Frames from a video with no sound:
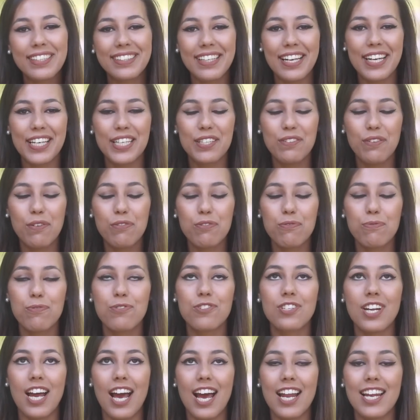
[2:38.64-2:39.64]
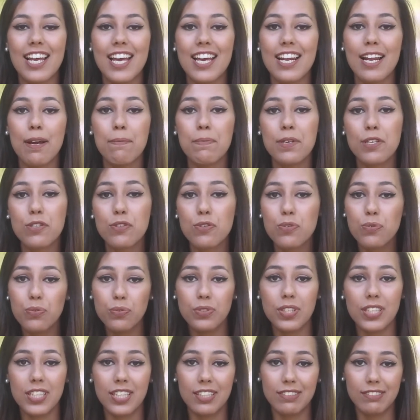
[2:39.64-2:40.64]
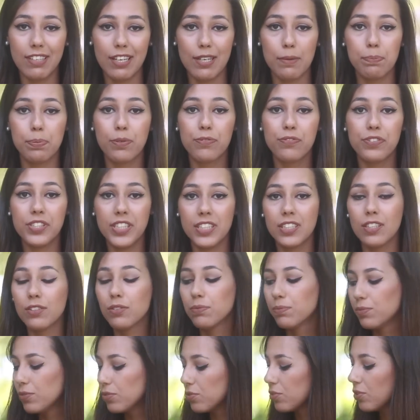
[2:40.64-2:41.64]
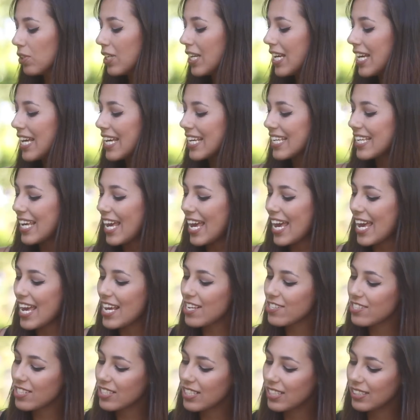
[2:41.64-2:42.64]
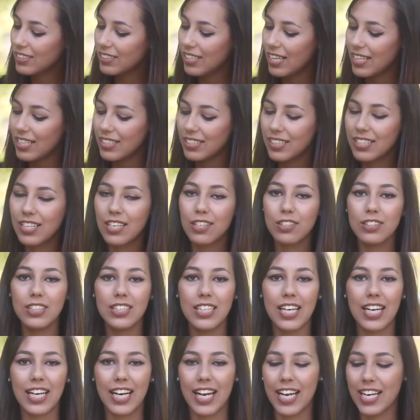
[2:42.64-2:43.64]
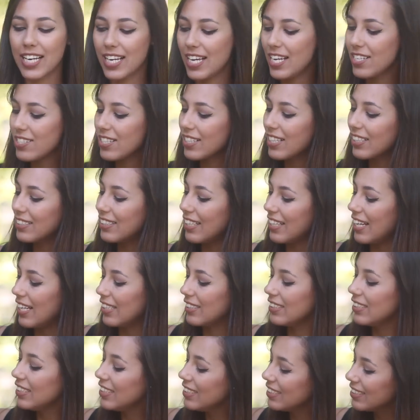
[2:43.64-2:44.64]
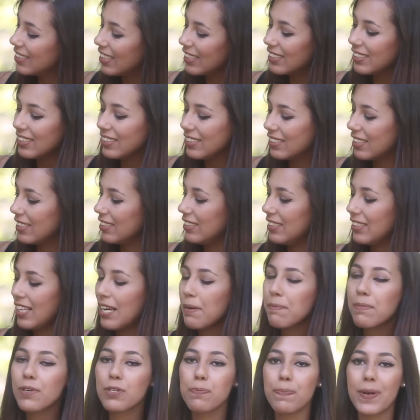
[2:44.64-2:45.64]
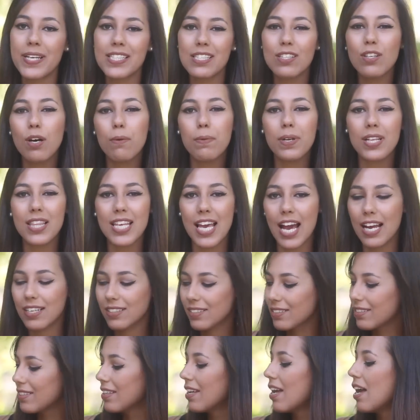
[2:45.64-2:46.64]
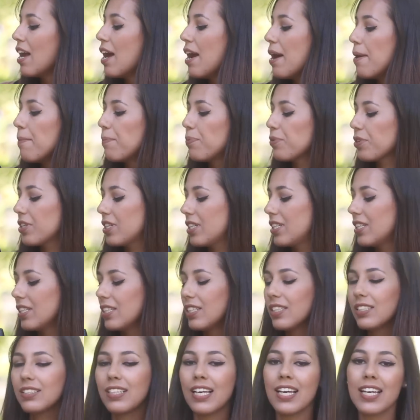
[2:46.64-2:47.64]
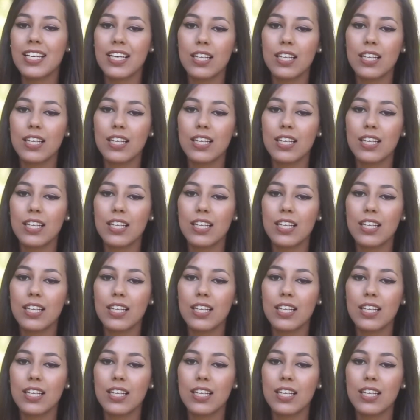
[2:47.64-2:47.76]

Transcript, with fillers: carteira que eu vou-vos mostrar era a minha segunda carteira preferida do mundo, que é esta carteira da Carolina Herrera. Esta carteira é linda, linda, linda, é uma espécie de obra de arte, porque tem